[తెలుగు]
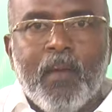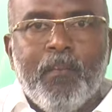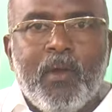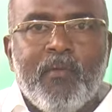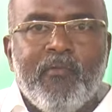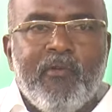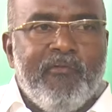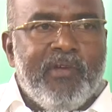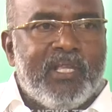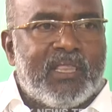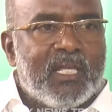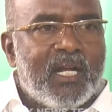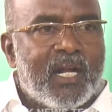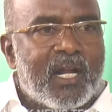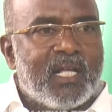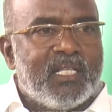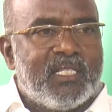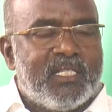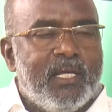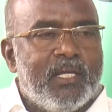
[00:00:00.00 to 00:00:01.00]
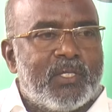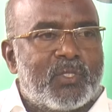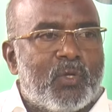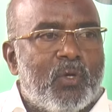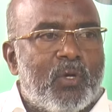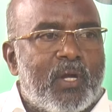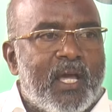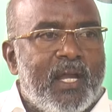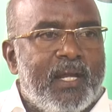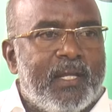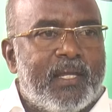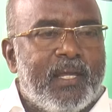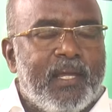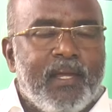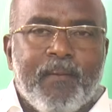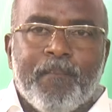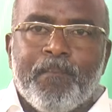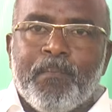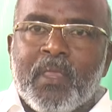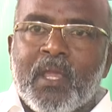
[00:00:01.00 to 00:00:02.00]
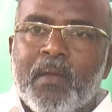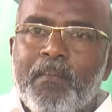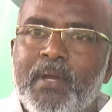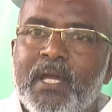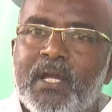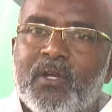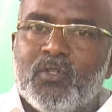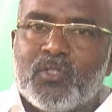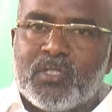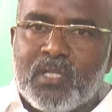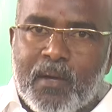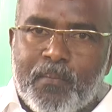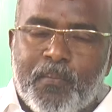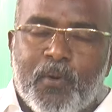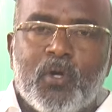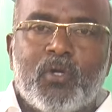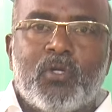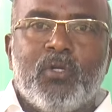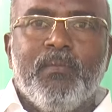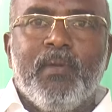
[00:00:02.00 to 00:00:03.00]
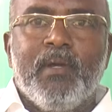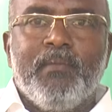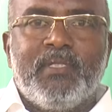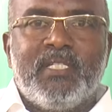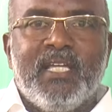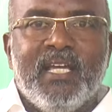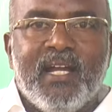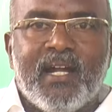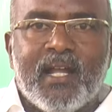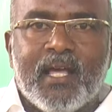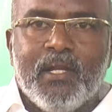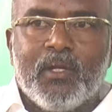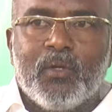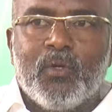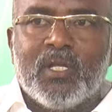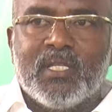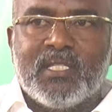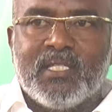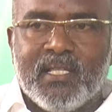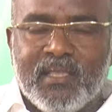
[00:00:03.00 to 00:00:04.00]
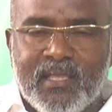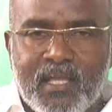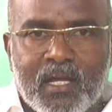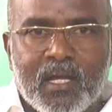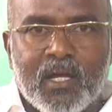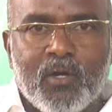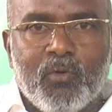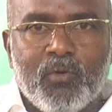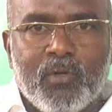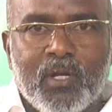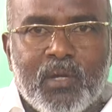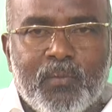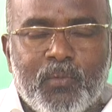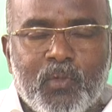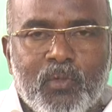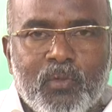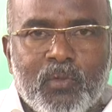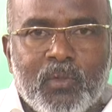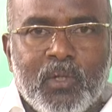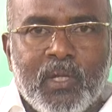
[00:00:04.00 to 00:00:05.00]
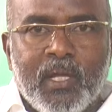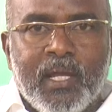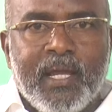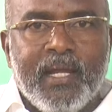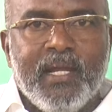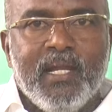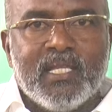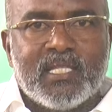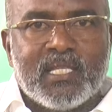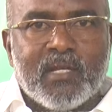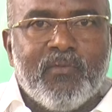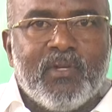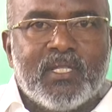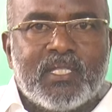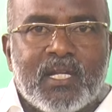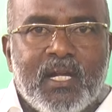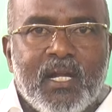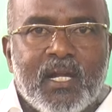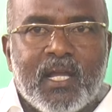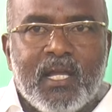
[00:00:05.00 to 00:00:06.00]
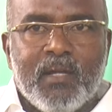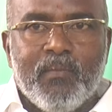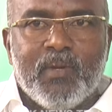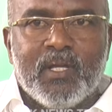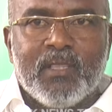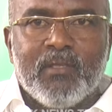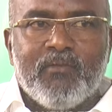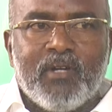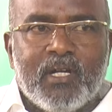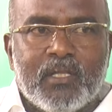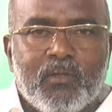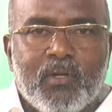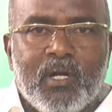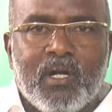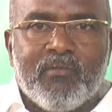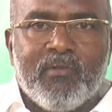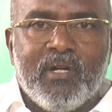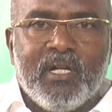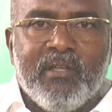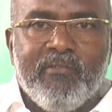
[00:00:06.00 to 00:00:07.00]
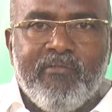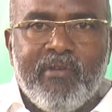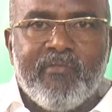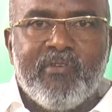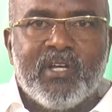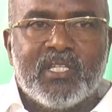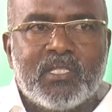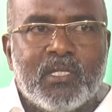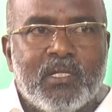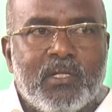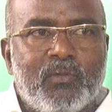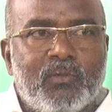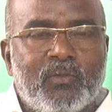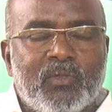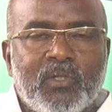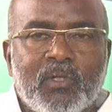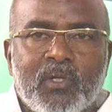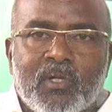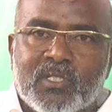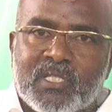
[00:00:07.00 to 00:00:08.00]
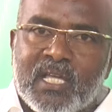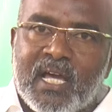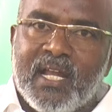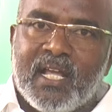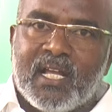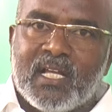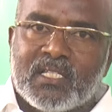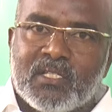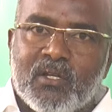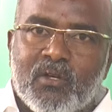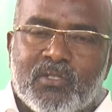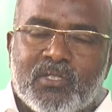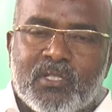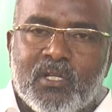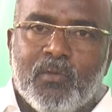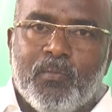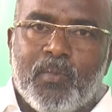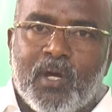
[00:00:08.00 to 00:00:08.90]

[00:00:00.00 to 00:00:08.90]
మేము విత్డ్రా చేసుకోవడానికి మీకు సపోర్ట్ మేము చేయడానికి కూడా సిద్ధంగా ఉన్నాము ఇన్ని సంవత్సరాలుగా ఇబ్బంది పడుతున్నటువంటి వ్యవస్థను స్థానిక సంస్థలు